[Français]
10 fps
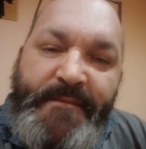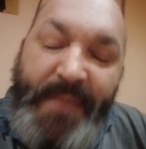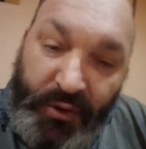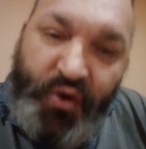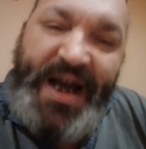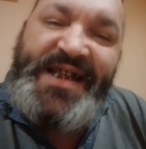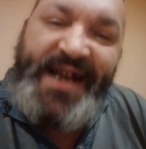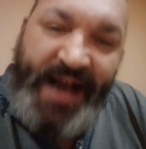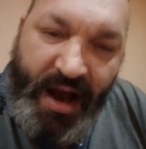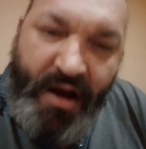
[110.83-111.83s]
Mais en tout cas,
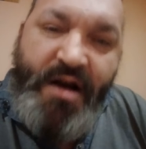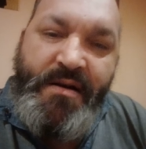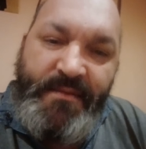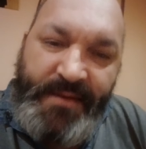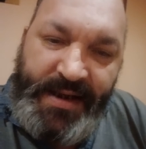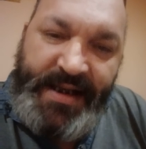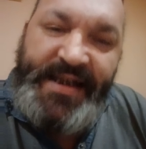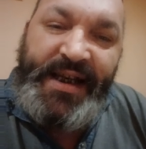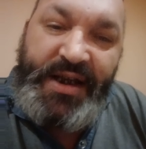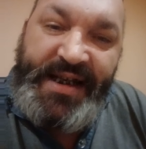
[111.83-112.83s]
s'il y en a un qui,
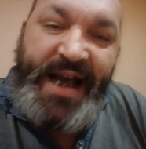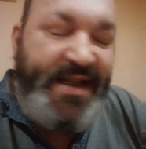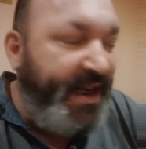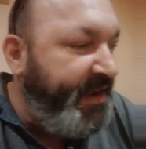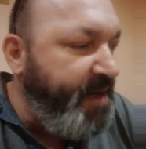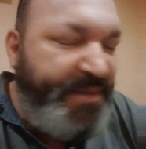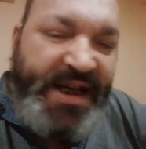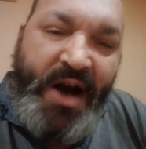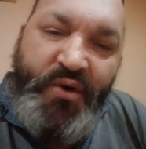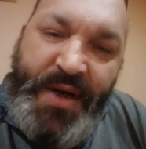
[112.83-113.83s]
qui a cette
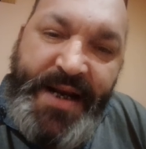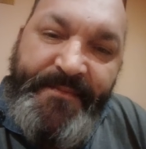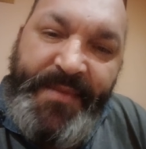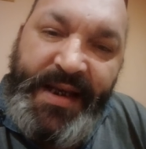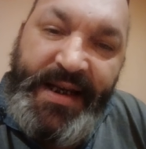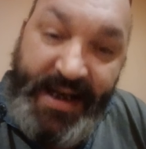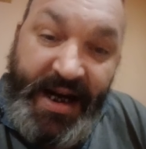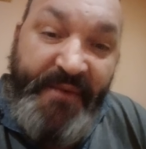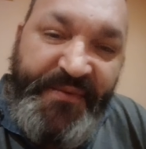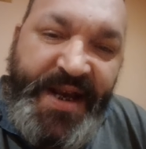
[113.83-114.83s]
triptyque en lui, qui
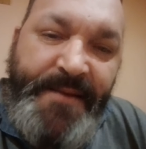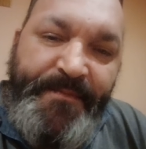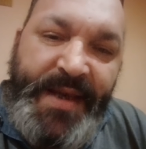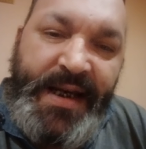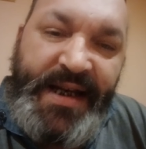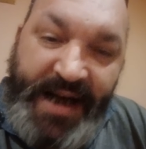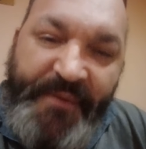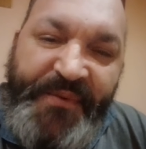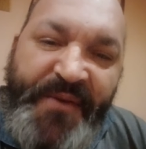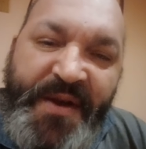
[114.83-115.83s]
la vit, qui la
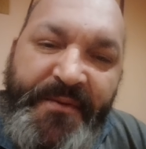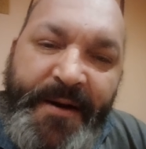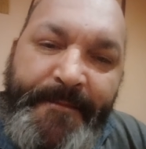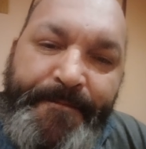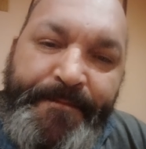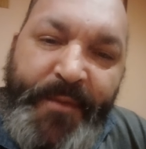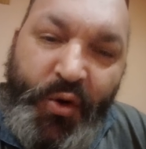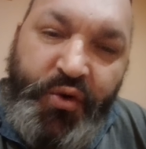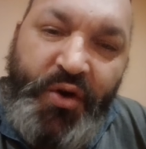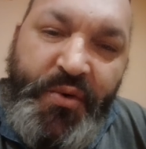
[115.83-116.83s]
fait vivre
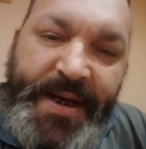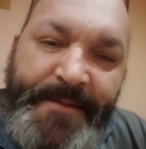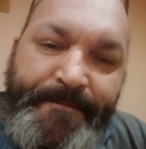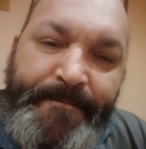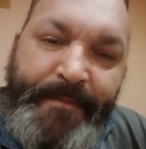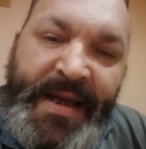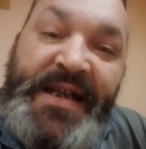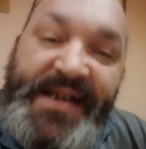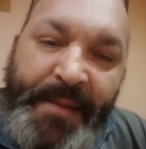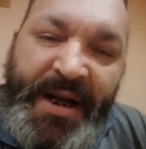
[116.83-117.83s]
autour de lui,
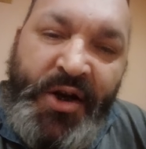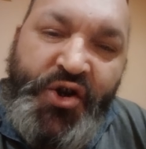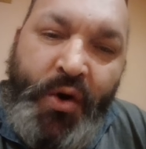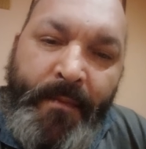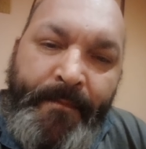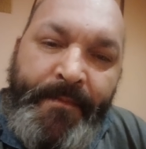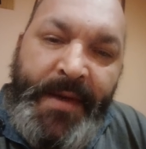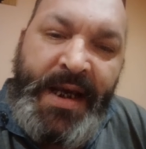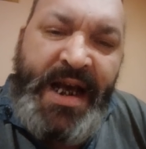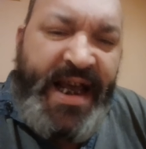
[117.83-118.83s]
c'est Mélenchon.
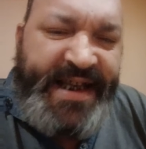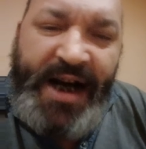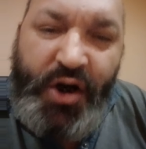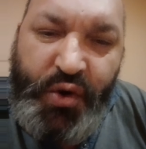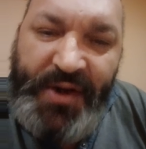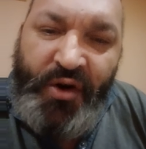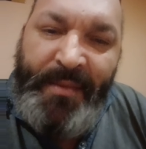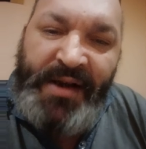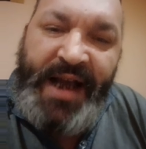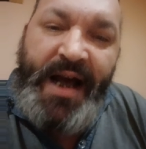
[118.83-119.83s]
Et quel que soit son
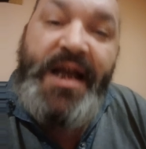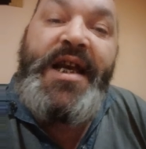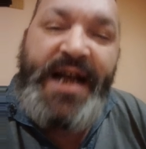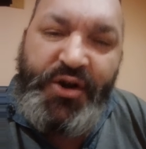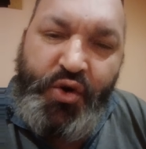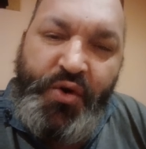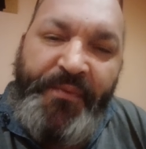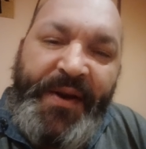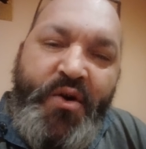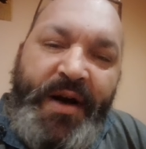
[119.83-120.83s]
mandat, il a toujours
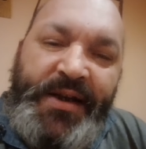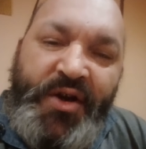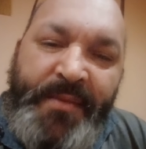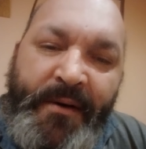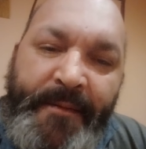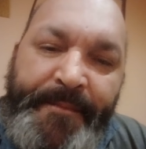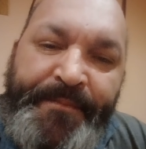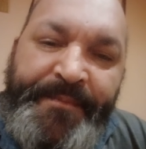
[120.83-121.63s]
fait correctement.